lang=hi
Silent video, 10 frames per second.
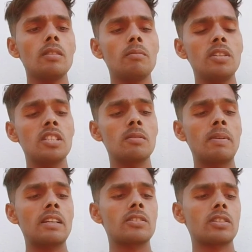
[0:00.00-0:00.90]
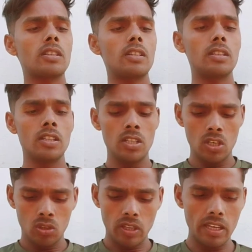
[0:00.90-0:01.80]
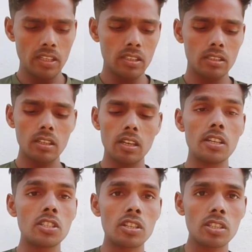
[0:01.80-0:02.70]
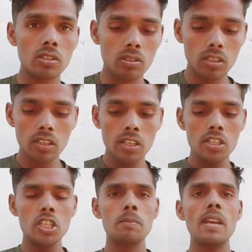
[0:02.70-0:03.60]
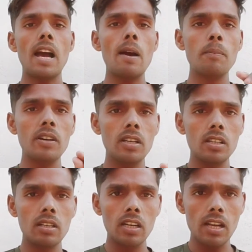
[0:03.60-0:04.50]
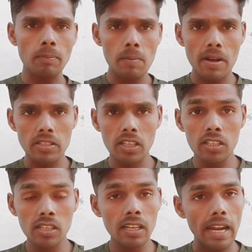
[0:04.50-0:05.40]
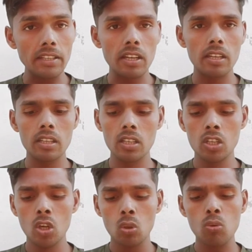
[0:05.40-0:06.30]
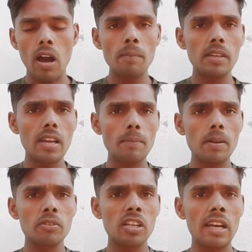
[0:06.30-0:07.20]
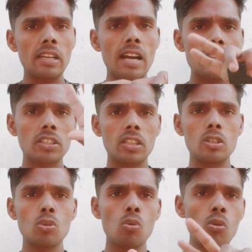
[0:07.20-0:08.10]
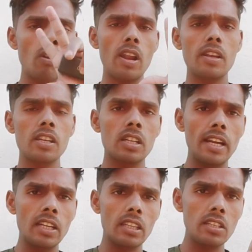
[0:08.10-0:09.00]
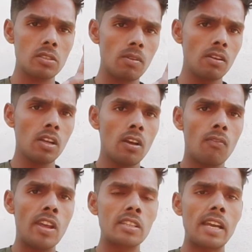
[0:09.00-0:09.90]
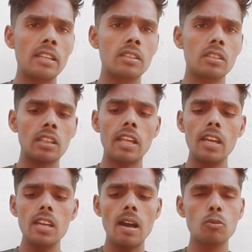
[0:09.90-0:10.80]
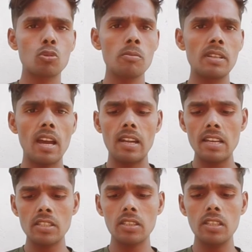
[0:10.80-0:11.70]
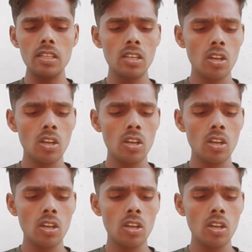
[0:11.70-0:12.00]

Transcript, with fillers: भी इस्तेमाल कर सकते हैं तो यानी इस तरह से इसमें आप अगर आपके पास अगर रिंग लाइट है तो आप यहाँ पे आप रिंग लाइट लगा सकते हैं जो गोल वाला रिंग लाइट आता है जिसमें फ्लैश लाइट जलता है आप उसको भी यहाँ लगा सकते हैं